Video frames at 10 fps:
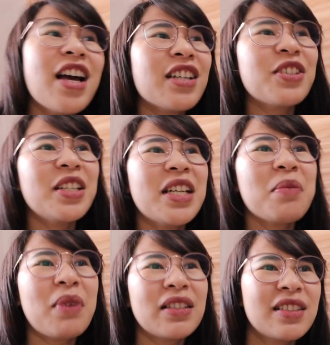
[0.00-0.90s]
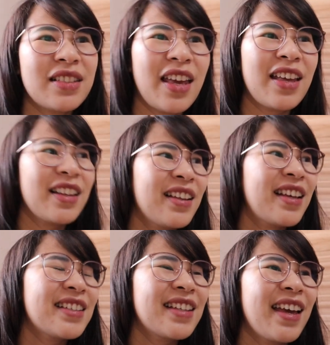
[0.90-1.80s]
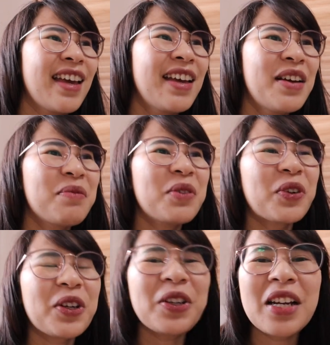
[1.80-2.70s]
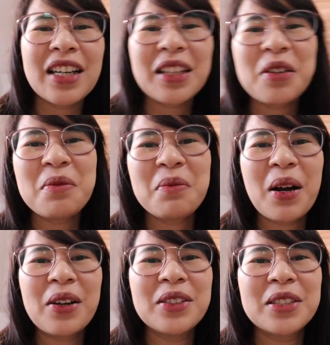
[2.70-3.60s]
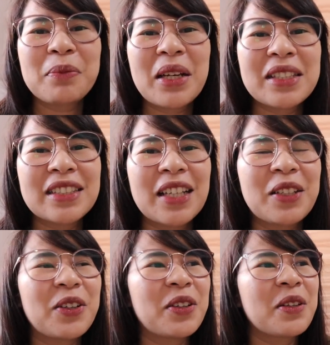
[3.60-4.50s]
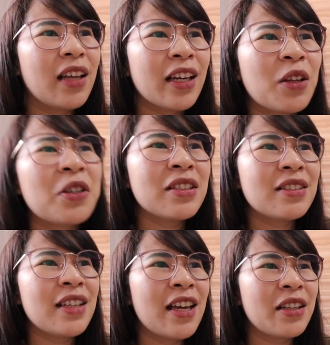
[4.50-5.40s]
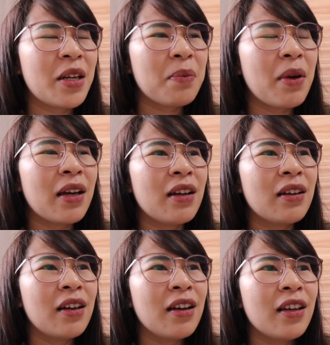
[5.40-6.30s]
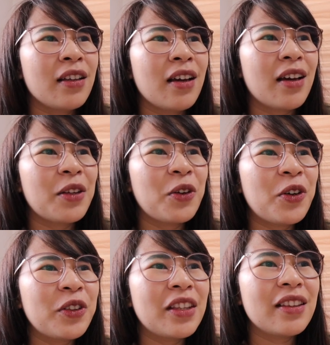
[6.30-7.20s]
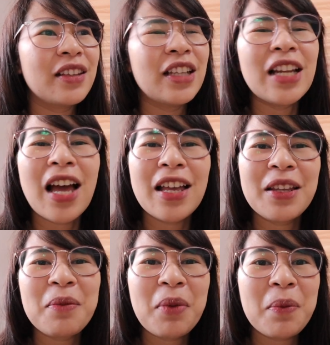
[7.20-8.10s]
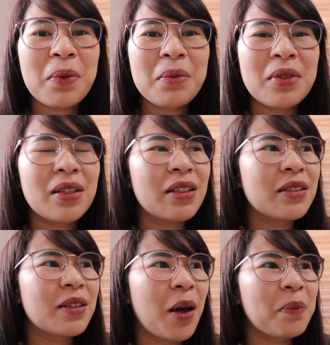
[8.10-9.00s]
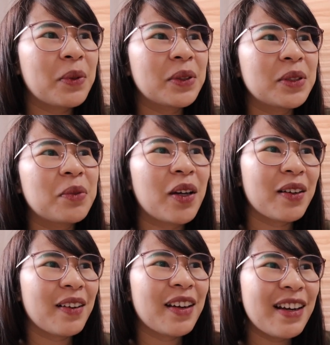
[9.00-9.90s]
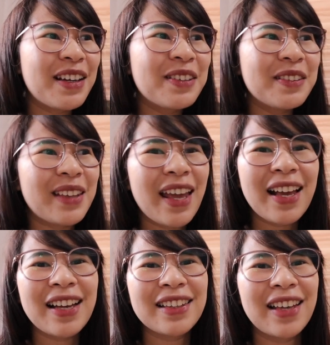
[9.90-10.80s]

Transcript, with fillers: nga actually napansin kasi before ko nakita yung brown spots na yon nakita kasi si Henry parang ano, dinilaan niya yung pempem ni Riz. Tapos, parang naginig yung tenga